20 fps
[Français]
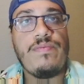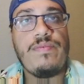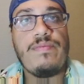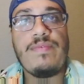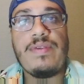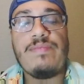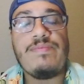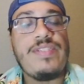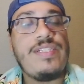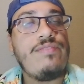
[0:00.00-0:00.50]

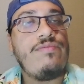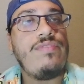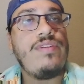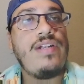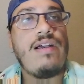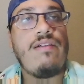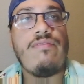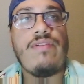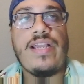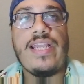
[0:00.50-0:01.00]
même si vous
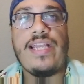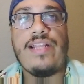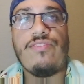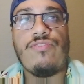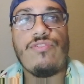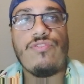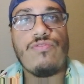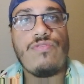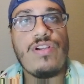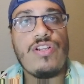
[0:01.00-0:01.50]
la voyez
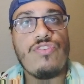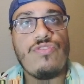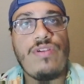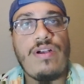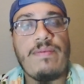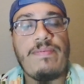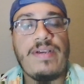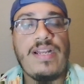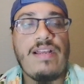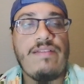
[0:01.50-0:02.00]
2-3 jours
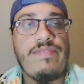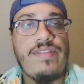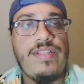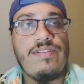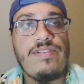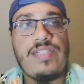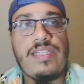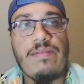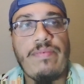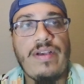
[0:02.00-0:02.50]
après la
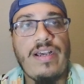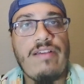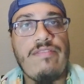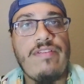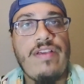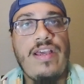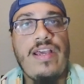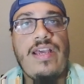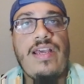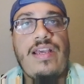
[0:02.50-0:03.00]
vidéo, c'est pas grave,